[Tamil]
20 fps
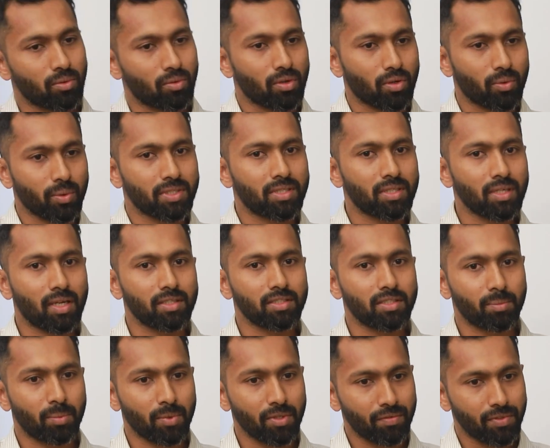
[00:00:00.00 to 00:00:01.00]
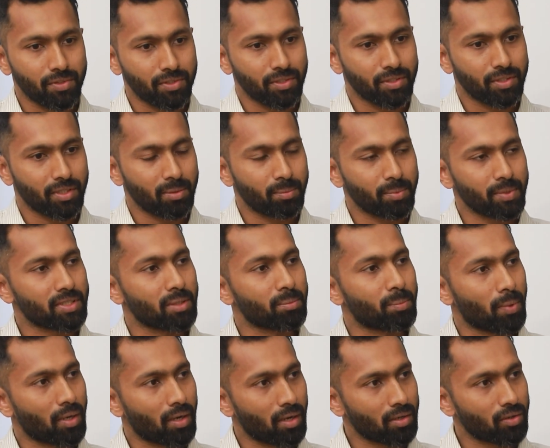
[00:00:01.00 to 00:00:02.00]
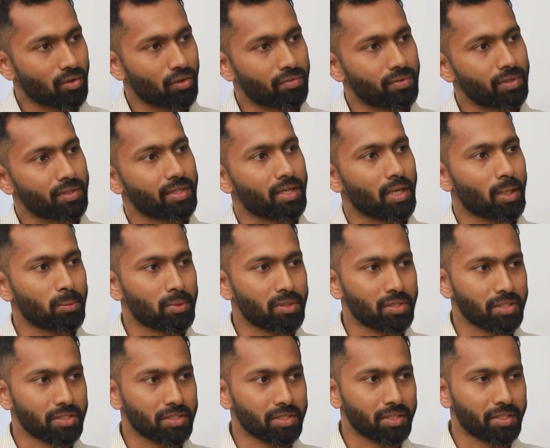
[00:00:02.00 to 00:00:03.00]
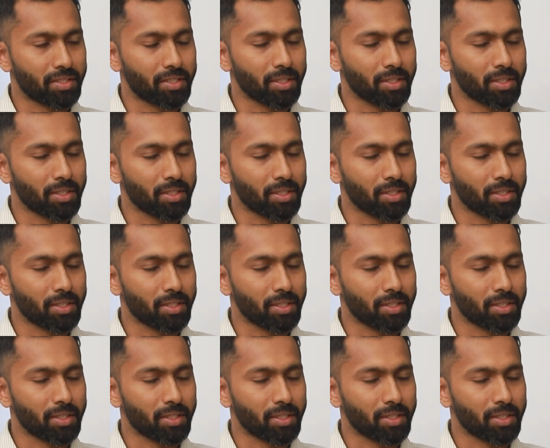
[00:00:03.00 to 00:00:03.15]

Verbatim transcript: ஸோ உங்கள் கொஸ்டின் ஆன்சர் பண்ண ஃபிசியோதெரப்பி இஸ் அ பார்ட் ஆஃப் அ ரீஹாபிலிட்டேஷன்